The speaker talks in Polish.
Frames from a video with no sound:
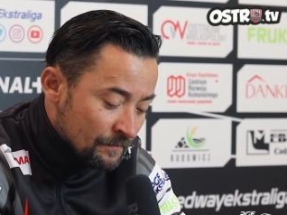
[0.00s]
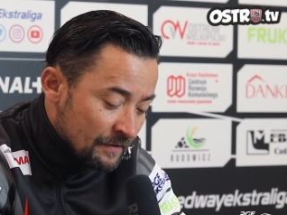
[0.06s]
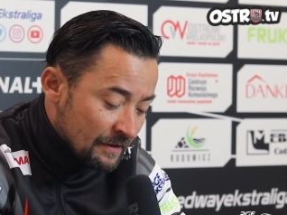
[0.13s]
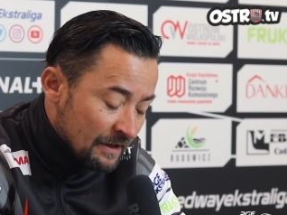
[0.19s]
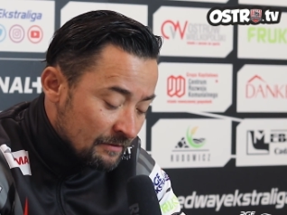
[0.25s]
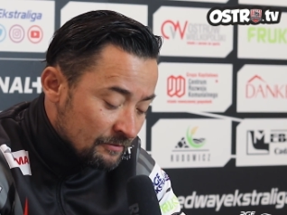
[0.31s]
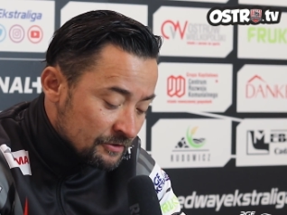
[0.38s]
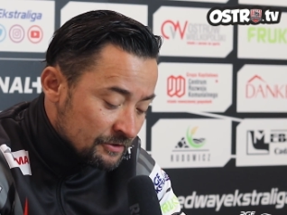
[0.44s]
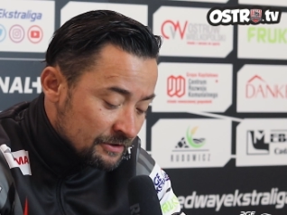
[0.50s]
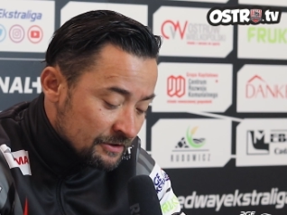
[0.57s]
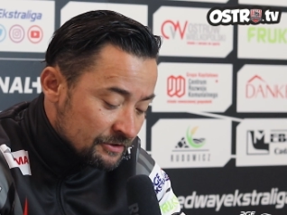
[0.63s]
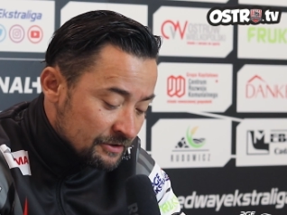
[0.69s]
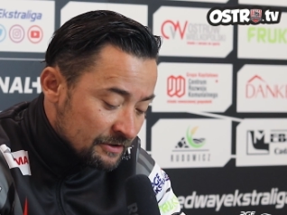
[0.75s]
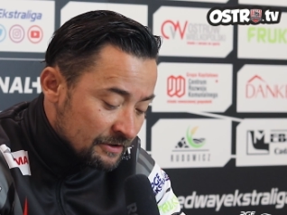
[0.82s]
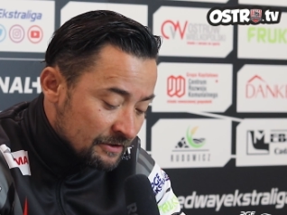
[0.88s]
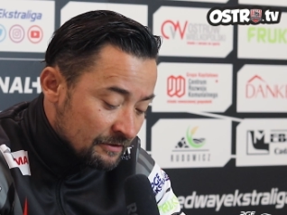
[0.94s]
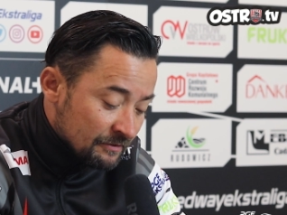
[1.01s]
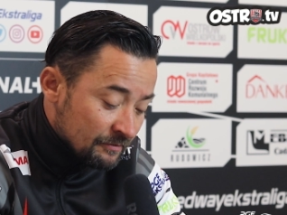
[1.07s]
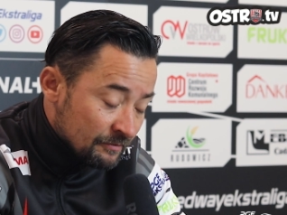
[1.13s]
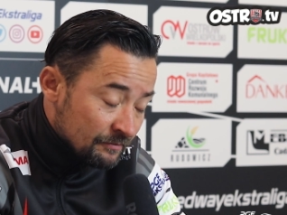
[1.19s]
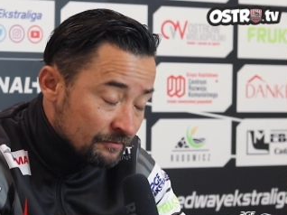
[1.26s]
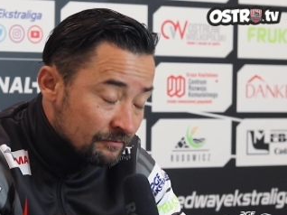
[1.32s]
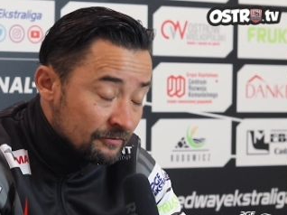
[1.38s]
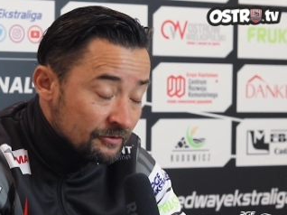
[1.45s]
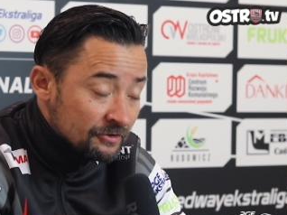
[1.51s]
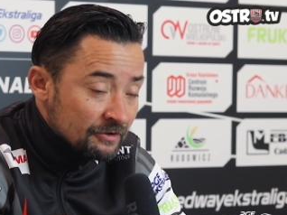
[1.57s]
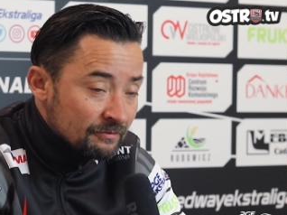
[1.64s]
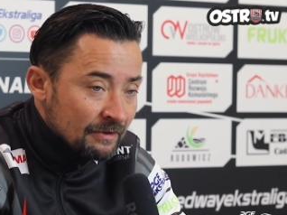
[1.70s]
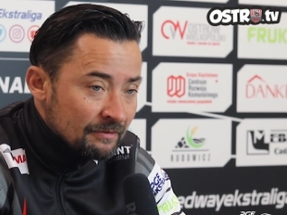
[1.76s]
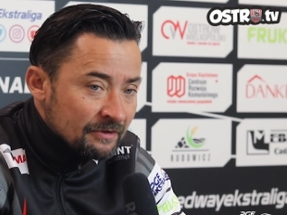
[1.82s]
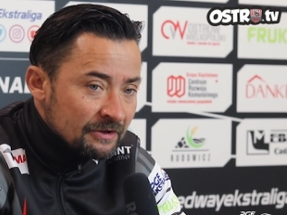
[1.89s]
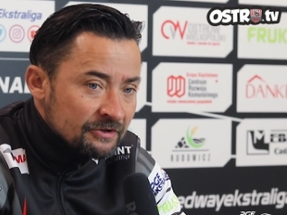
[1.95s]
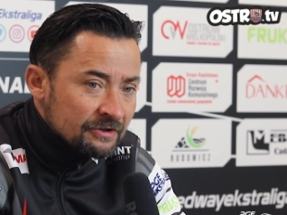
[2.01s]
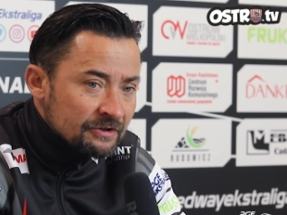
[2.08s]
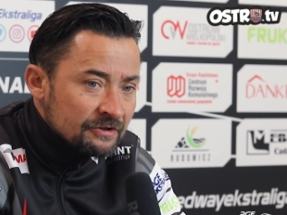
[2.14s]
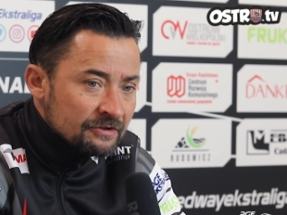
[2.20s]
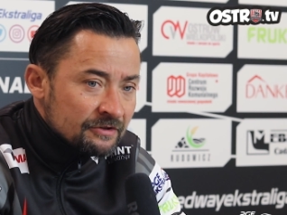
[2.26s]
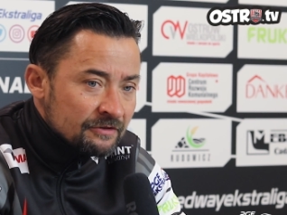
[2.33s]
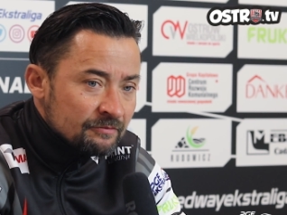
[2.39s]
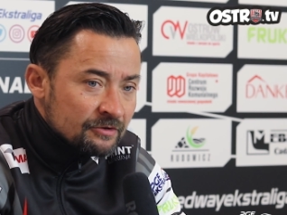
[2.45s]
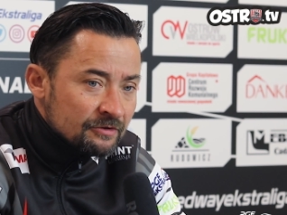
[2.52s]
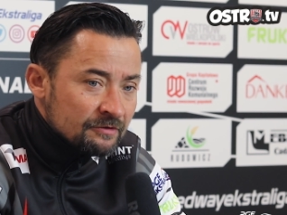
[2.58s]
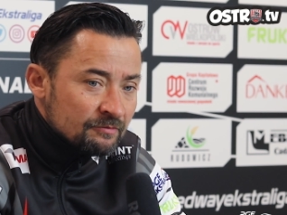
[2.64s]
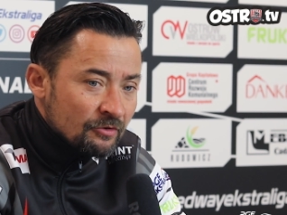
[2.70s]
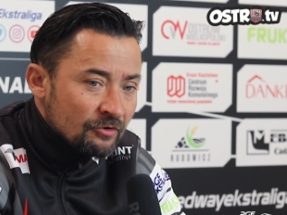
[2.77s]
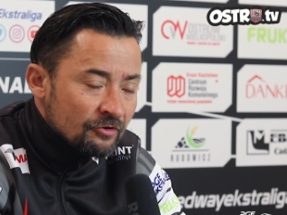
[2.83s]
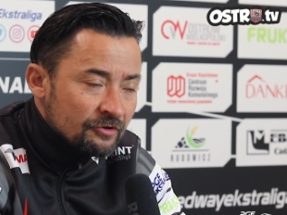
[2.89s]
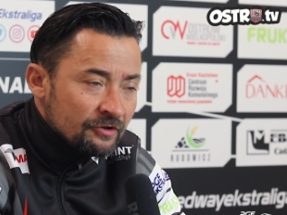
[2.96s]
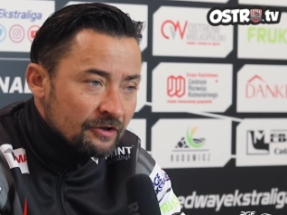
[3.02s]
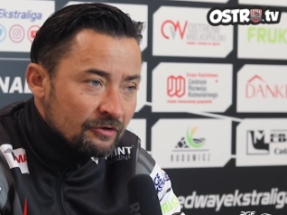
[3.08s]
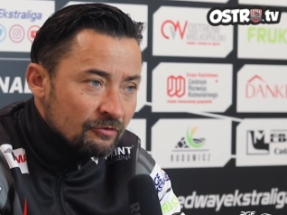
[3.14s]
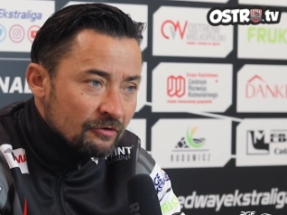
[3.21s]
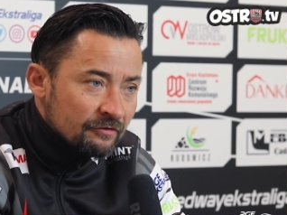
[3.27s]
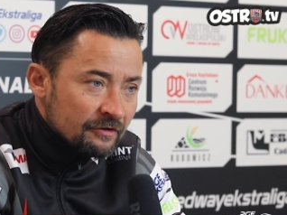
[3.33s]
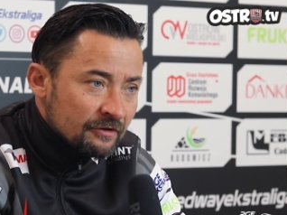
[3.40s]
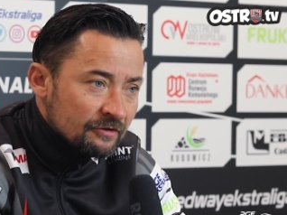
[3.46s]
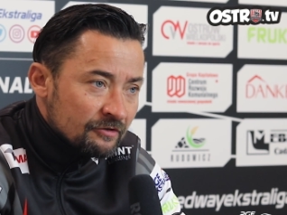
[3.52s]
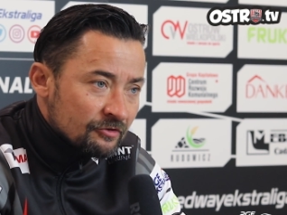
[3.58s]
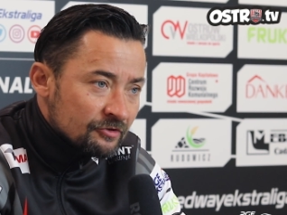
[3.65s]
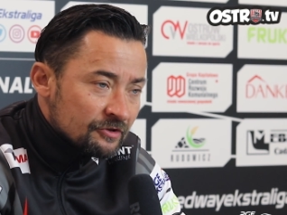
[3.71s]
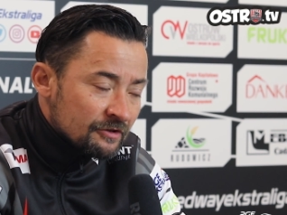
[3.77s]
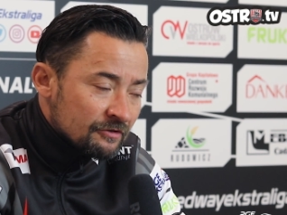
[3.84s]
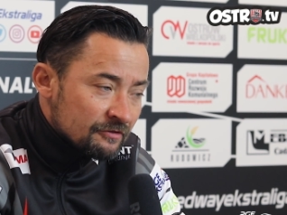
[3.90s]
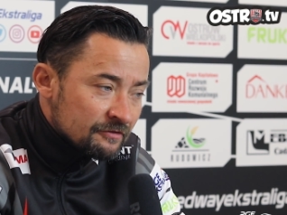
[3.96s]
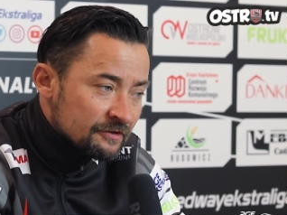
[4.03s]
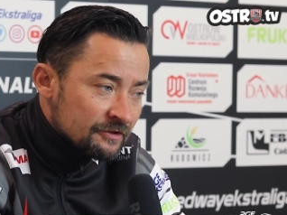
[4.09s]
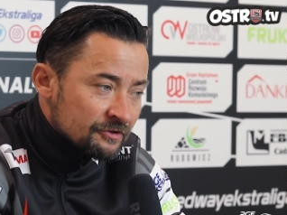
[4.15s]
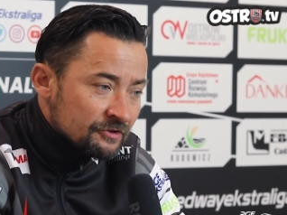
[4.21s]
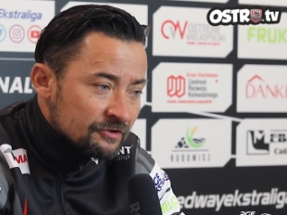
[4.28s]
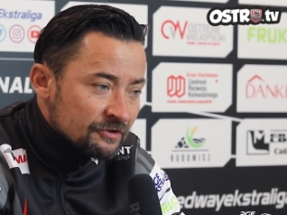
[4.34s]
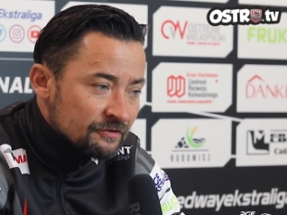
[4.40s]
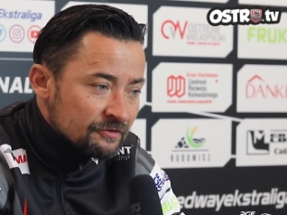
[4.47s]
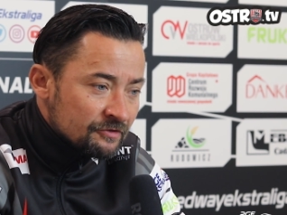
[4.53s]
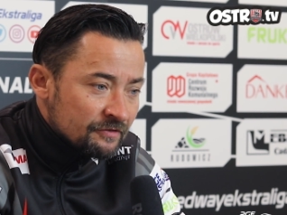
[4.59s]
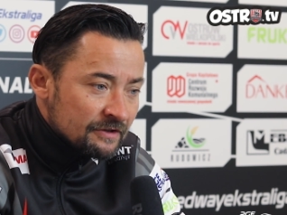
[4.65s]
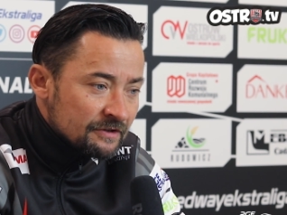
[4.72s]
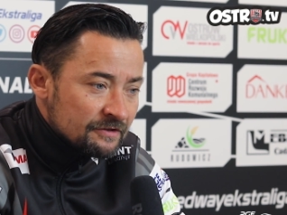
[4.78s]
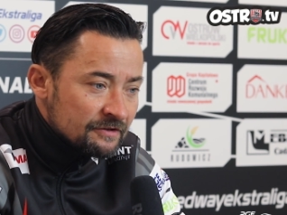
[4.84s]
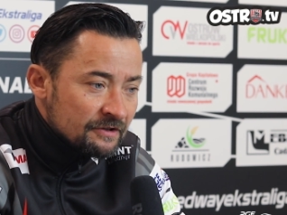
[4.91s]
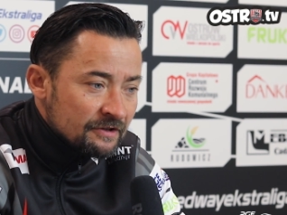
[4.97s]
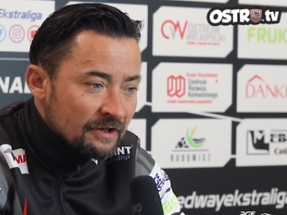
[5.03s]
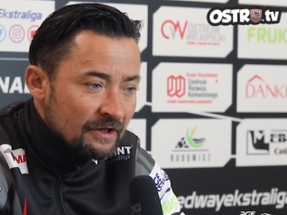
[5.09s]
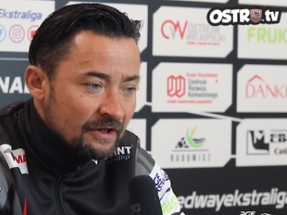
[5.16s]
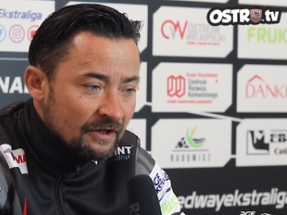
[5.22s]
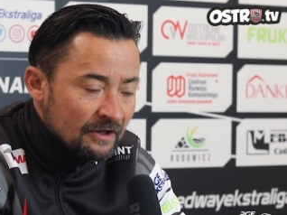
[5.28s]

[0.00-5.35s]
Teraz myślę, że myślę, mam nadzieję, że przy spokojnej głowie troszkę rozjeżdżi się w Szwecji,